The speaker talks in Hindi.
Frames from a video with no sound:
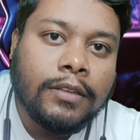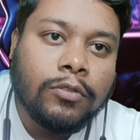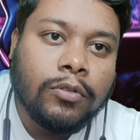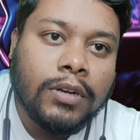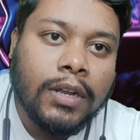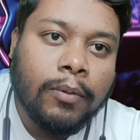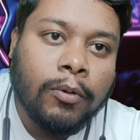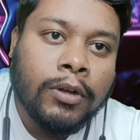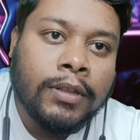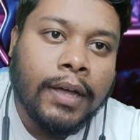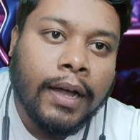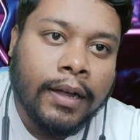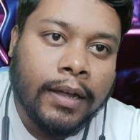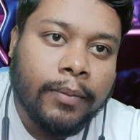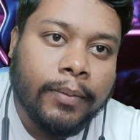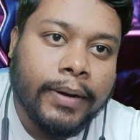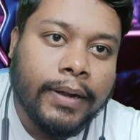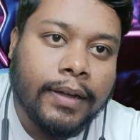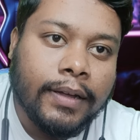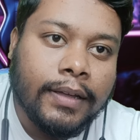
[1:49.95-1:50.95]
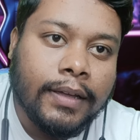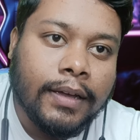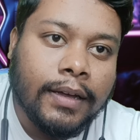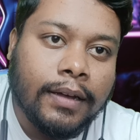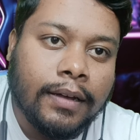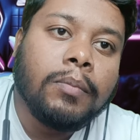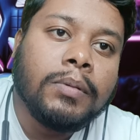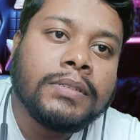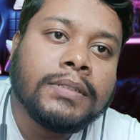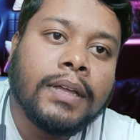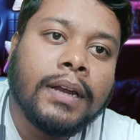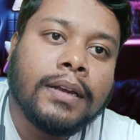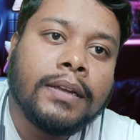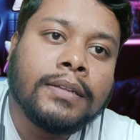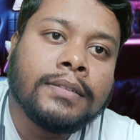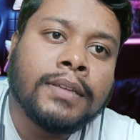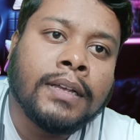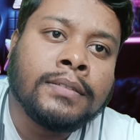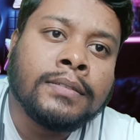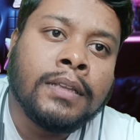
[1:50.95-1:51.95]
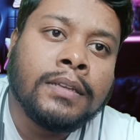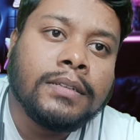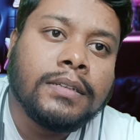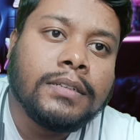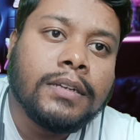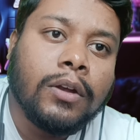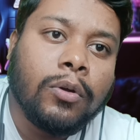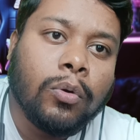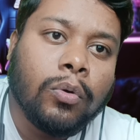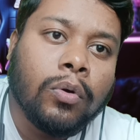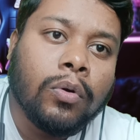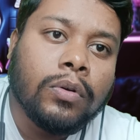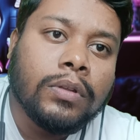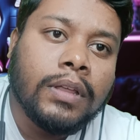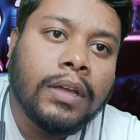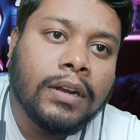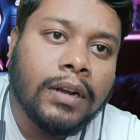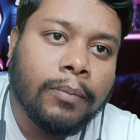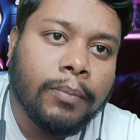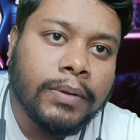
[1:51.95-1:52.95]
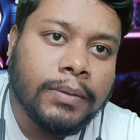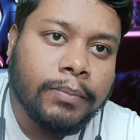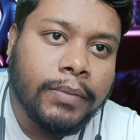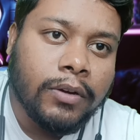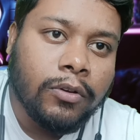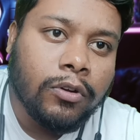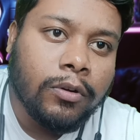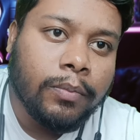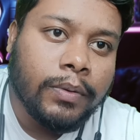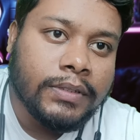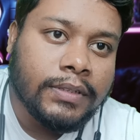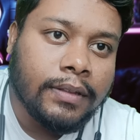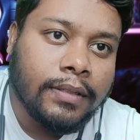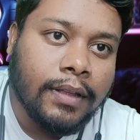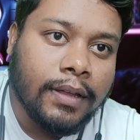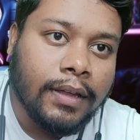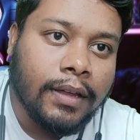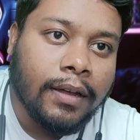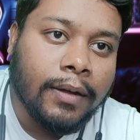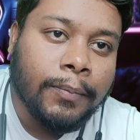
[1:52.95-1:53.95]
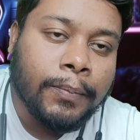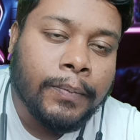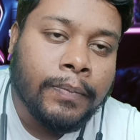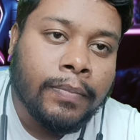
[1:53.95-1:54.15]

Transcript: दुनिया बहुत आगे बढ़ गई है अब इस तरह की सस्ती चीज़ें लोगों को देखना बिल्कुल पसंद नहीं है